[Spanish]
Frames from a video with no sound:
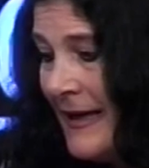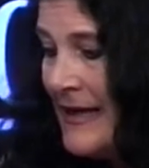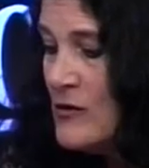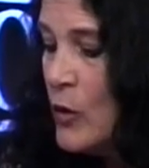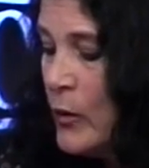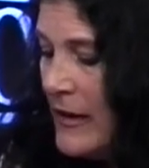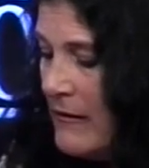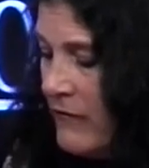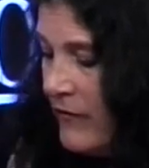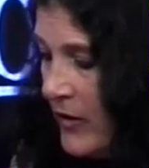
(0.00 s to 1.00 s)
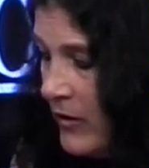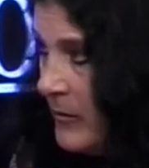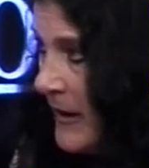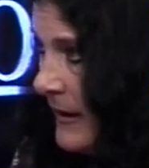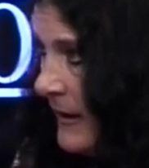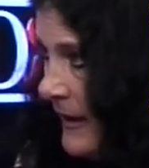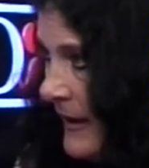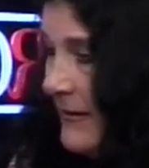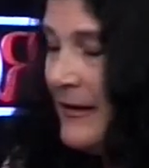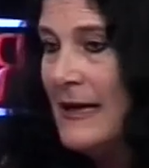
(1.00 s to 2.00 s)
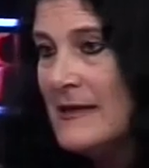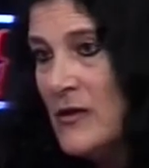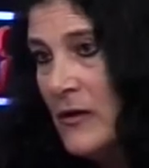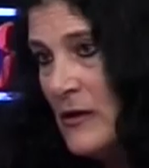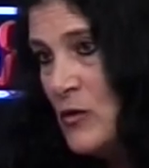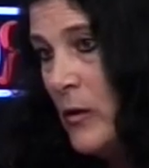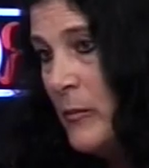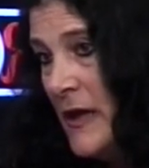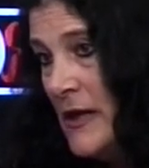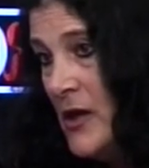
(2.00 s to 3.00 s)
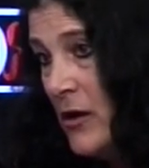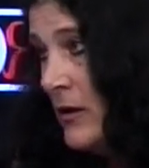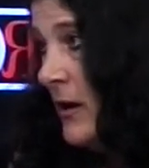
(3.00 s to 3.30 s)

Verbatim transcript: que hizo un informe en relación a su opinión